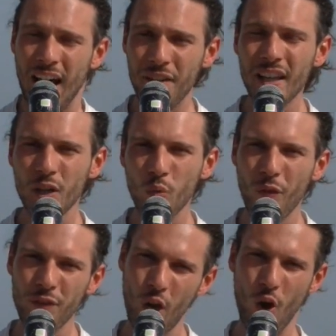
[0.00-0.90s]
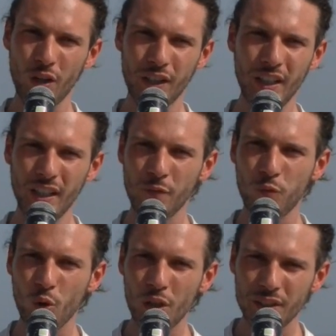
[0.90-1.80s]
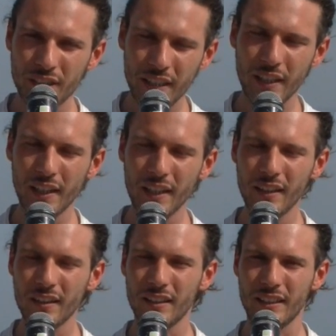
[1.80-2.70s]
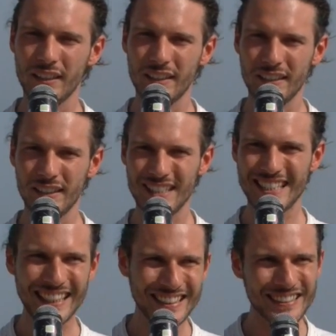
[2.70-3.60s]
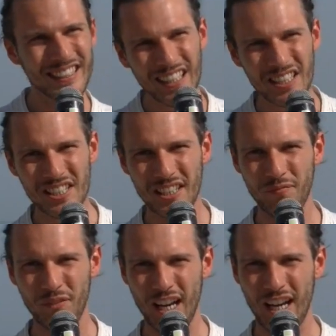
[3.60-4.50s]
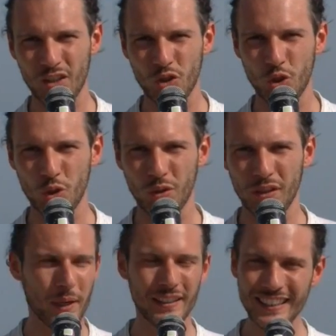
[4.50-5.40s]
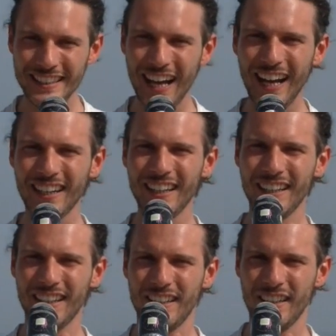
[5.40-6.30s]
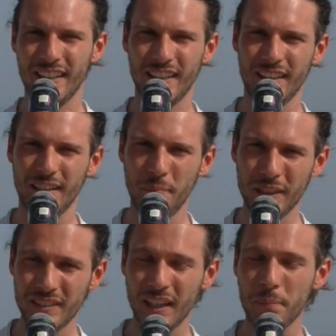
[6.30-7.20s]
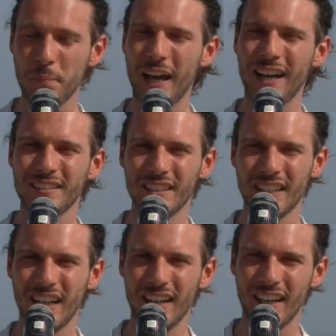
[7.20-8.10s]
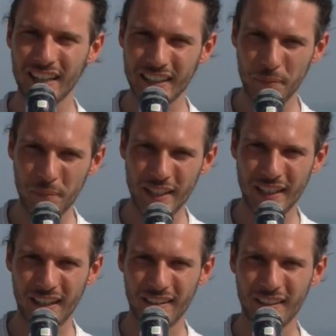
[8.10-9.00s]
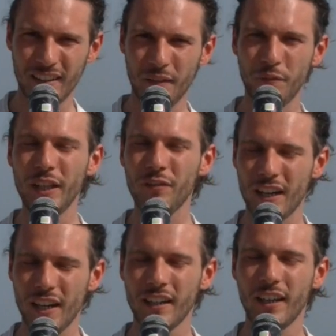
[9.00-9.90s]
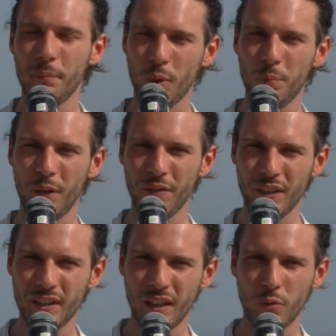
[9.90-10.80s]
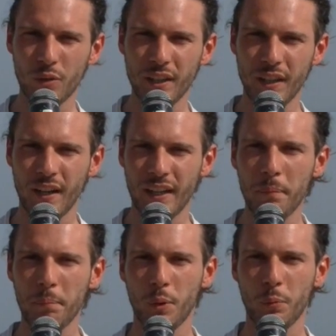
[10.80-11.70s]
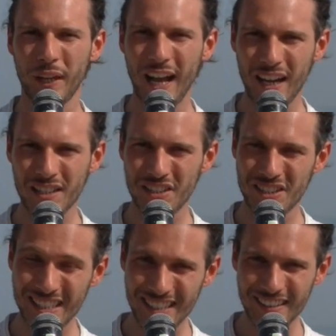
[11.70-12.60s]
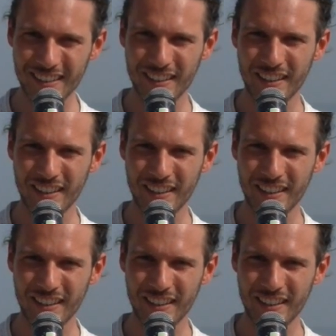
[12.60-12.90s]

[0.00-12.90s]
Avere nuovi occhi vuol dire eh, sentirsi in viaggio, praticare, mettere in pratica l'alchimia viverla nella propria vita vuol dire riappropriarsi